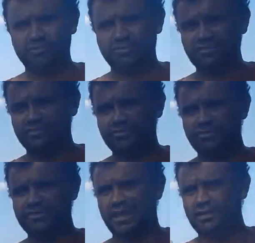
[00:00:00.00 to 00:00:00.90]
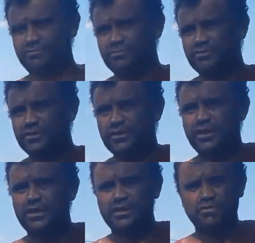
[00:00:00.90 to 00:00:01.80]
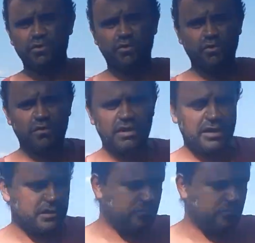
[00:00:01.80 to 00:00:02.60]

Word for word: vou encher esses dois sacos e vou colocar aqui